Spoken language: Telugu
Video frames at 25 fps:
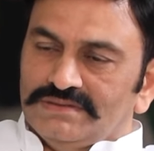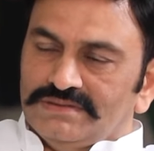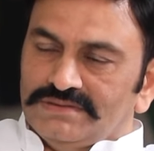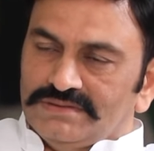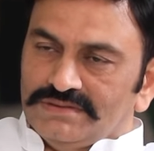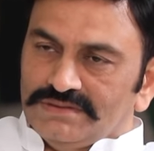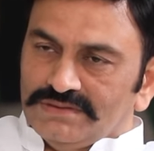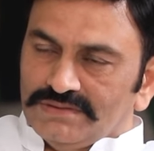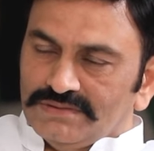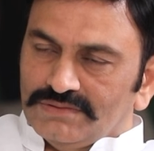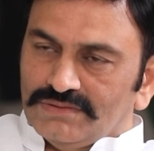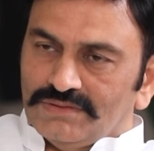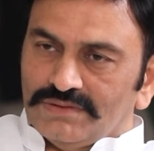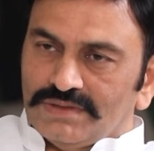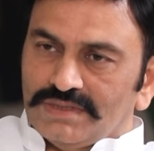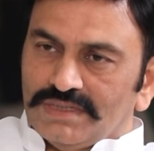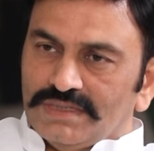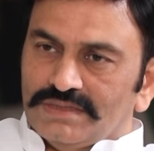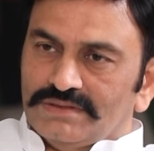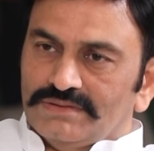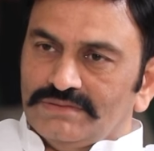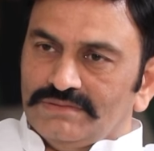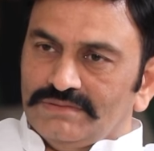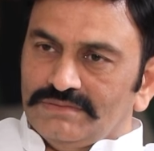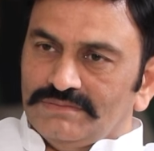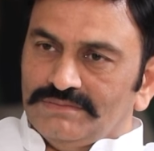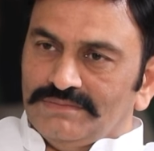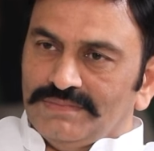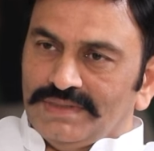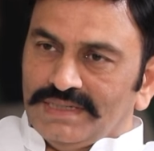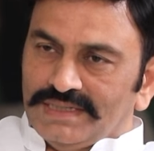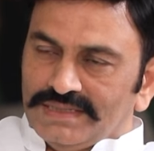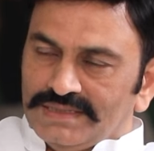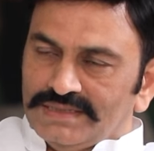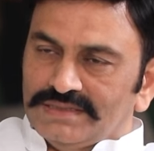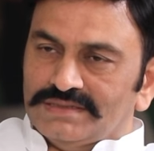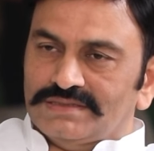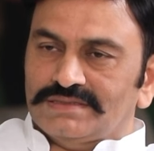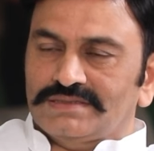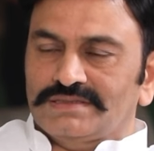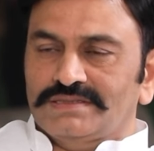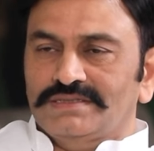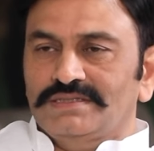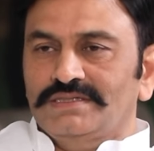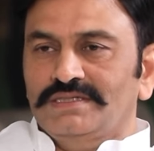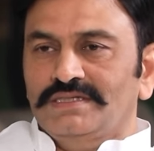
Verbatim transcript: జీరో కాదు మైనస్